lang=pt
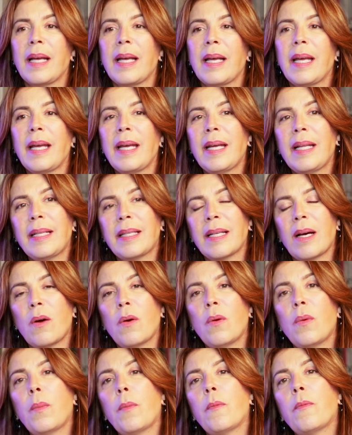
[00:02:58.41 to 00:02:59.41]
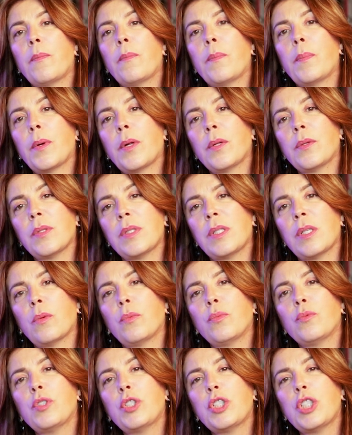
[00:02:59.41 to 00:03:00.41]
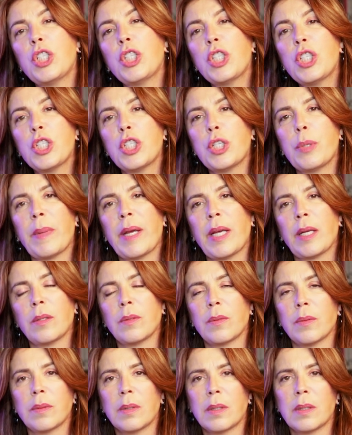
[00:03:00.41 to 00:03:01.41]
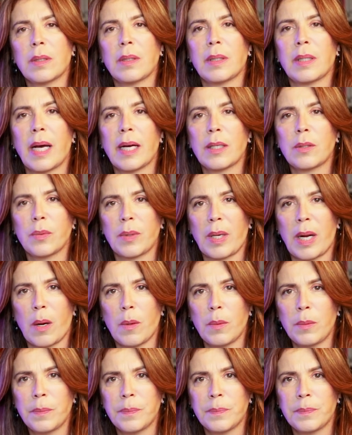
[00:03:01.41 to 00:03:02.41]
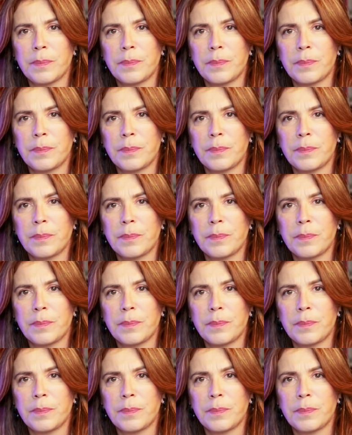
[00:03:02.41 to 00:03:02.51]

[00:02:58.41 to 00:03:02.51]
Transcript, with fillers: e então produzir um tingimento natural